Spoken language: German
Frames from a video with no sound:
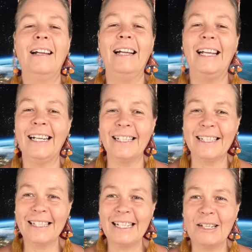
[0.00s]

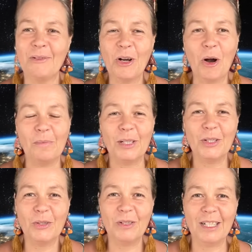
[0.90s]
Herzlich willkommen
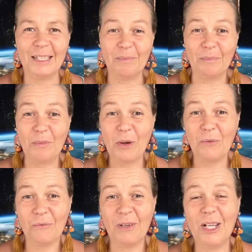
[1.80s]
zu diesem
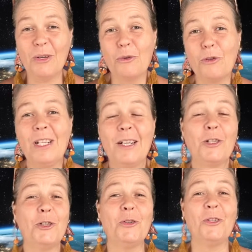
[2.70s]
Video. Sehr
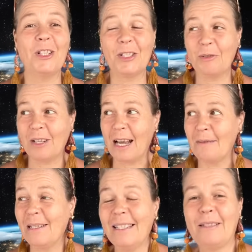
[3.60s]
schön, dass du da
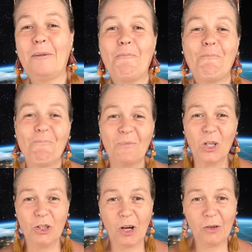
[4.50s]
bist.
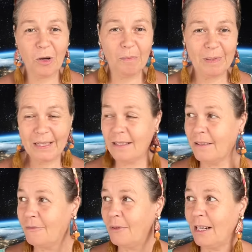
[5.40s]
Ich schaue noch ein
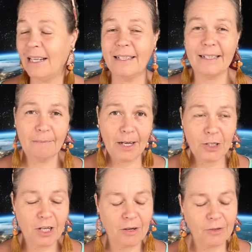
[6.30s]
bisschen vielleicht
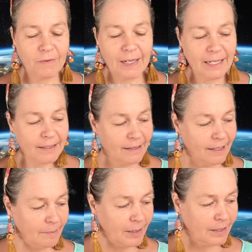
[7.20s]
zermatscht aus, weil gestern
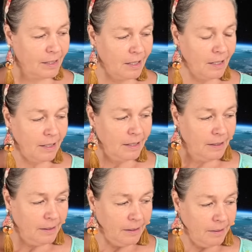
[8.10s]
habe ich,
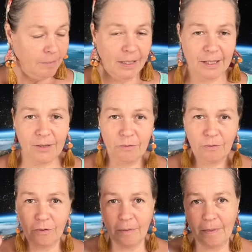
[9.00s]
bin ich
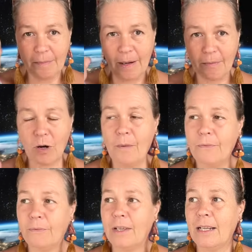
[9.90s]
so mit meinem
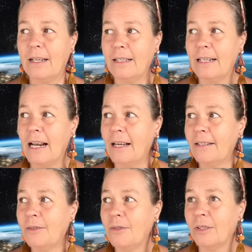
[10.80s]
Kopf gegen eine
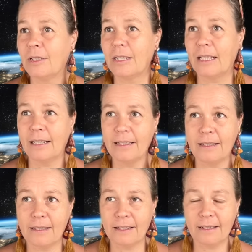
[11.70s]
Glastüre gerannt,
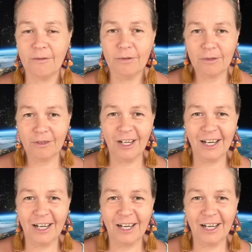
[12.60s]
dass ich sie unten